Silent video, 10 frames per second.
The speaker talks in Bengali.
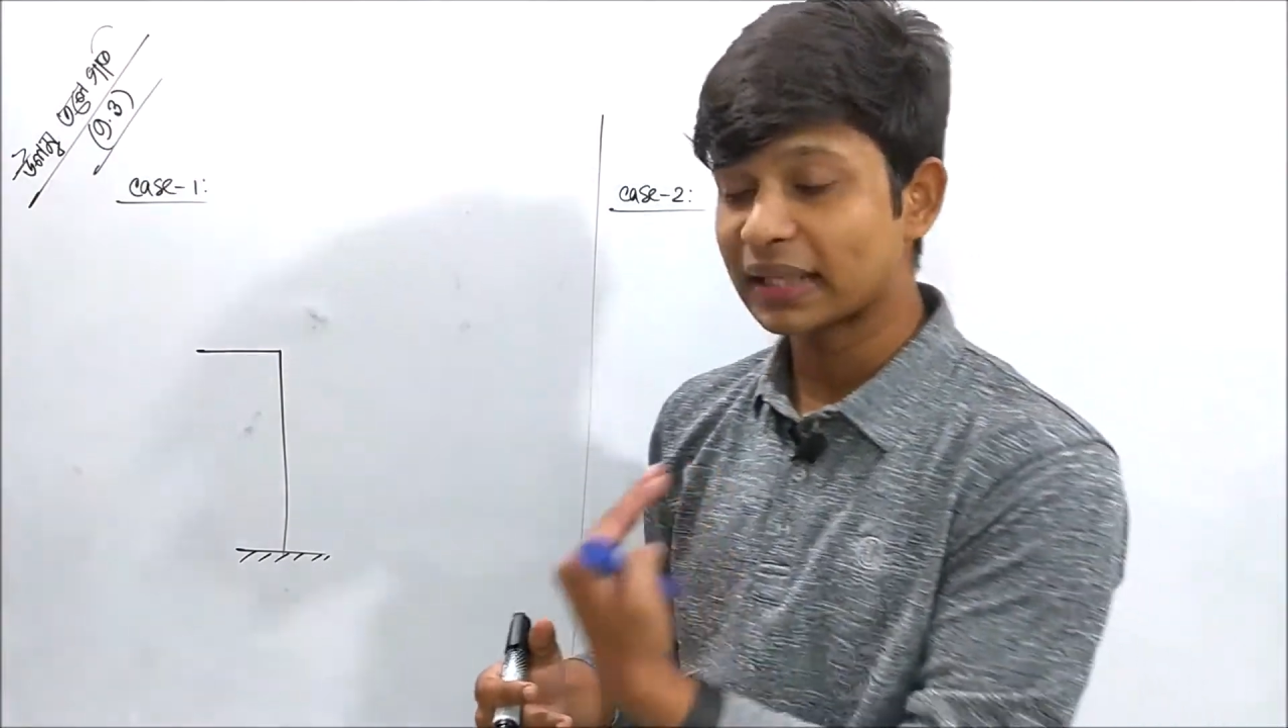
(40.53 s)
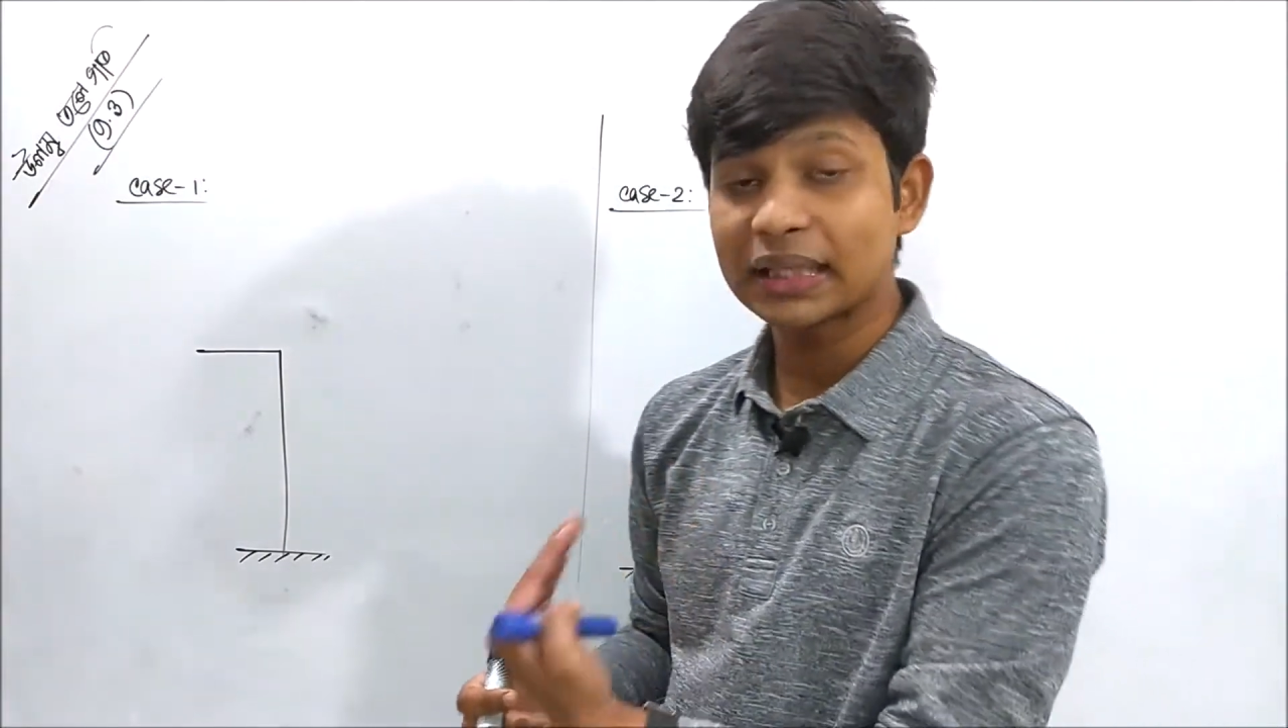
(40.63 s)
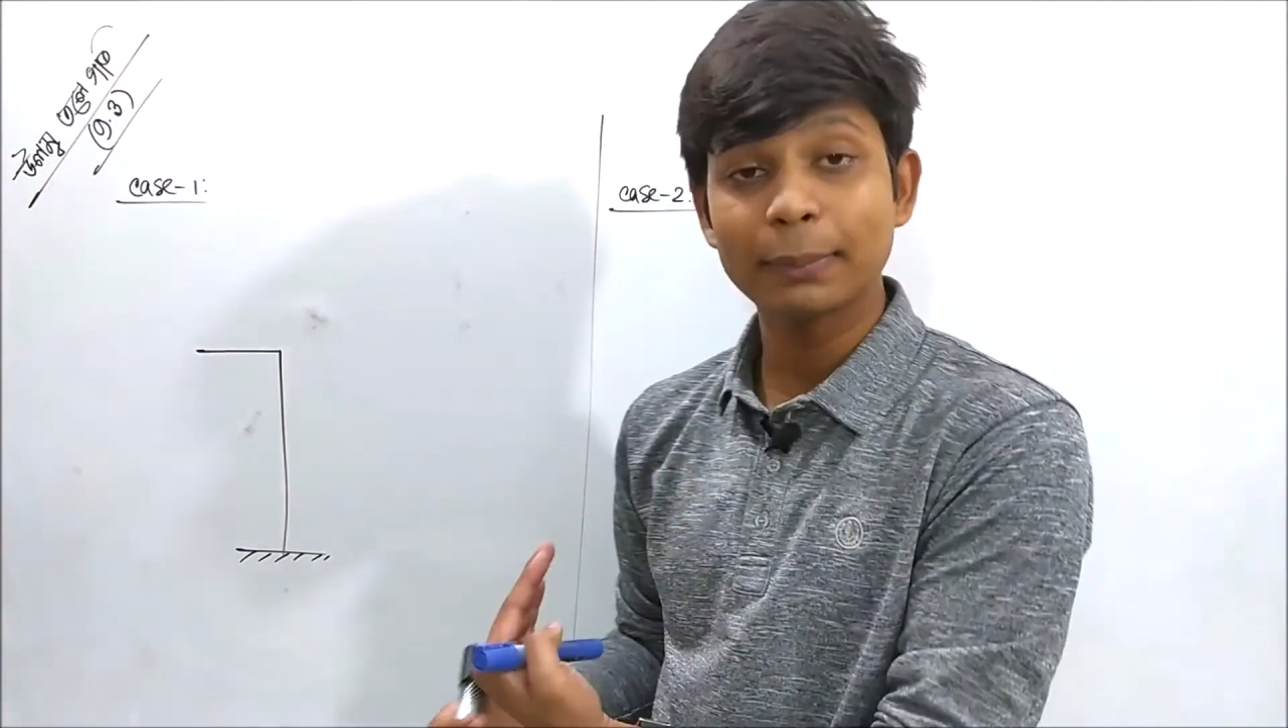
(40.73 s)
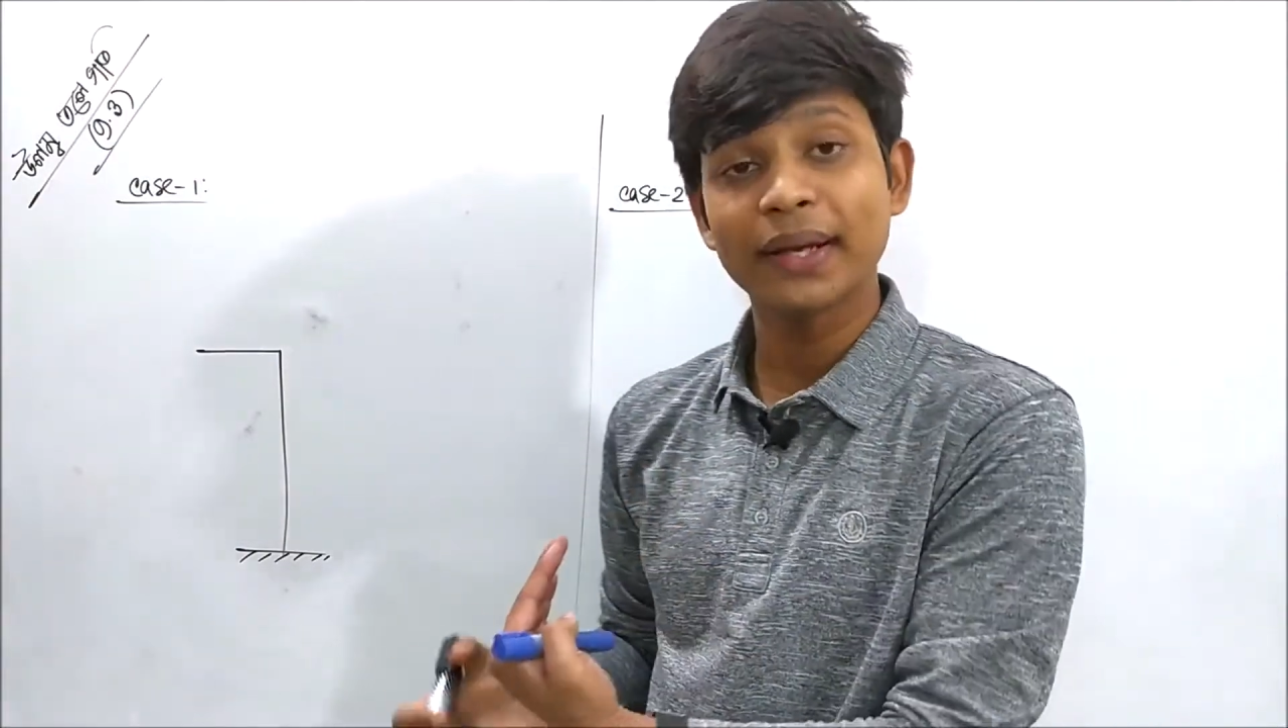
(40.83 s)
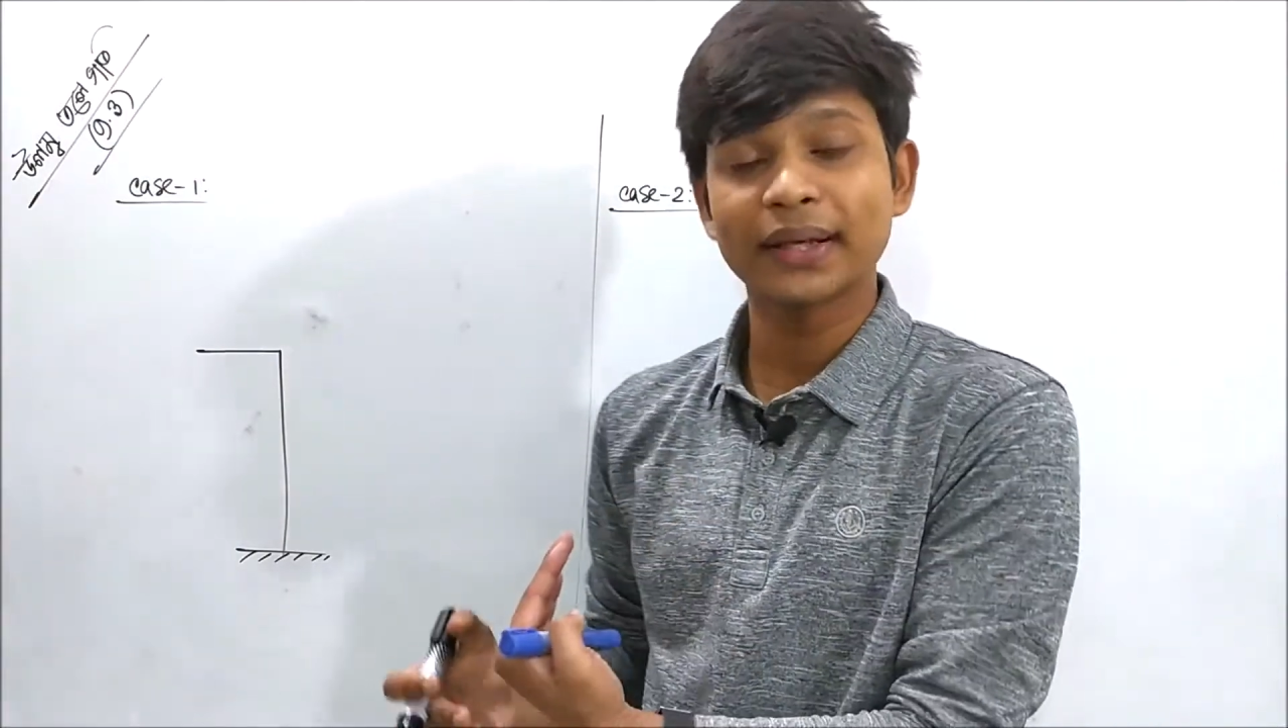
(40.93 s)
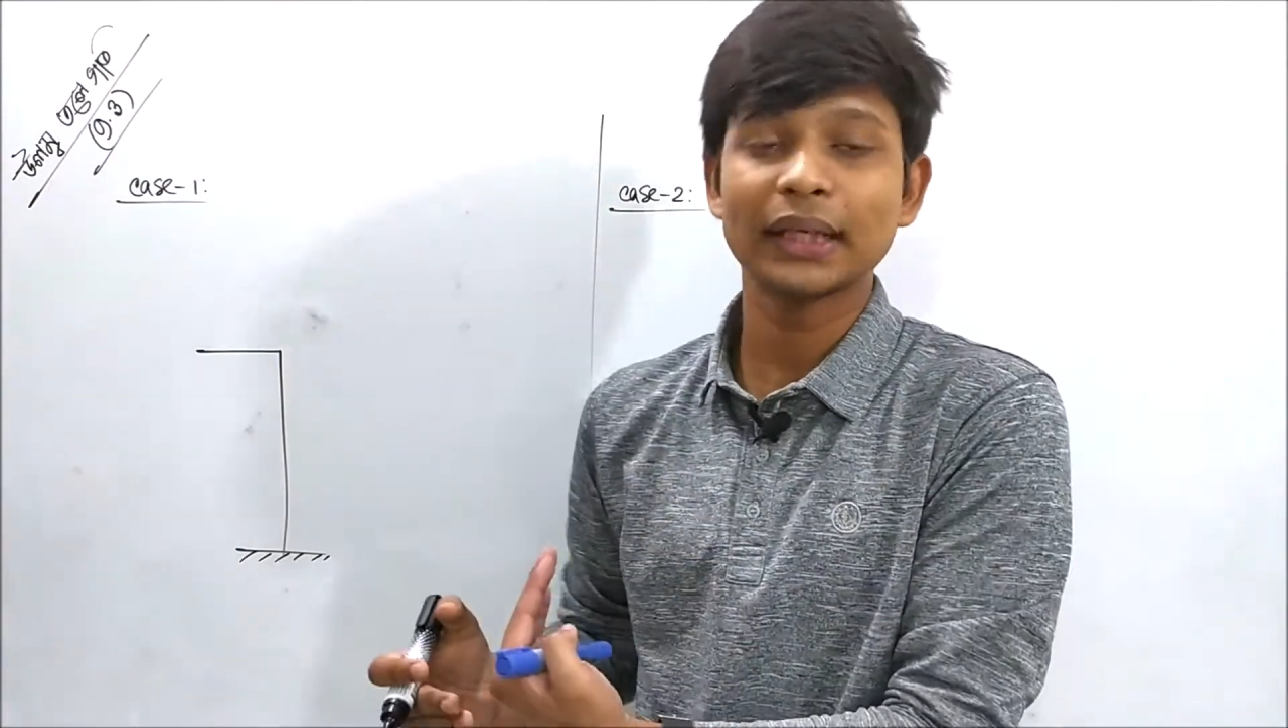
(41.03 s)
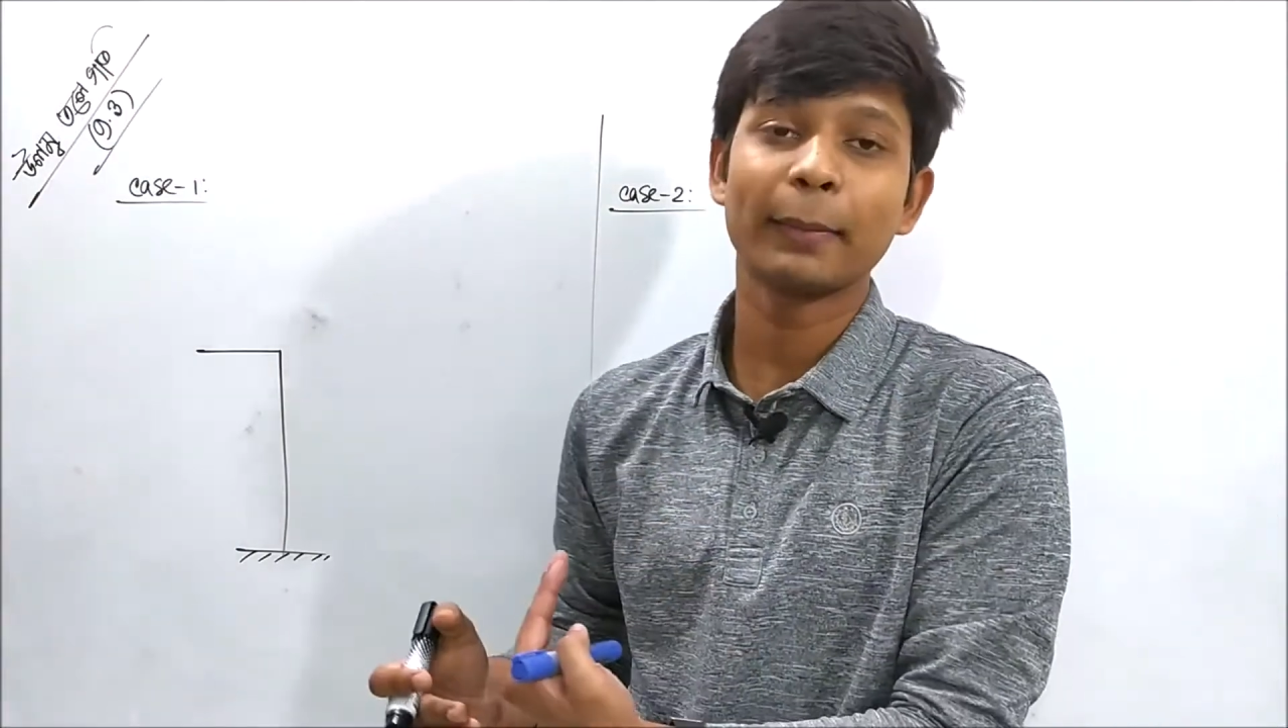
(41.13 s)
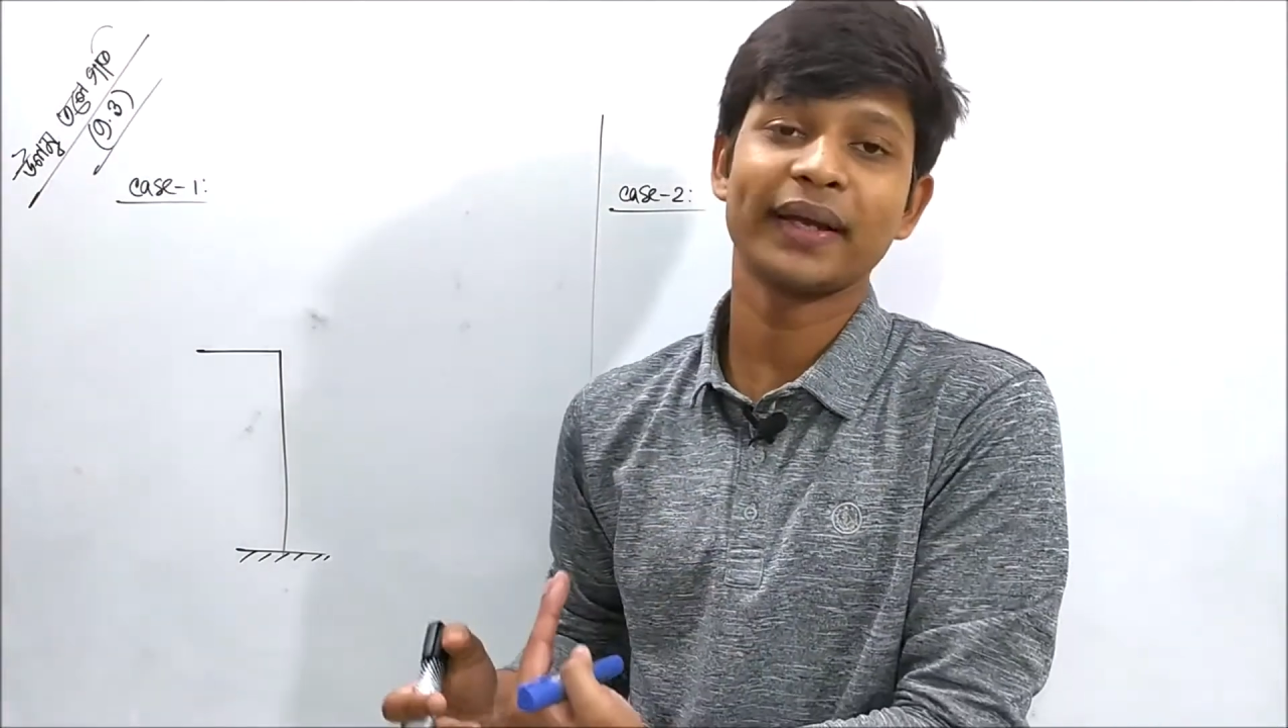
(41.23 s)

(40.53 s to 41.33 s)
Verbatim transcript: আদিবেগটা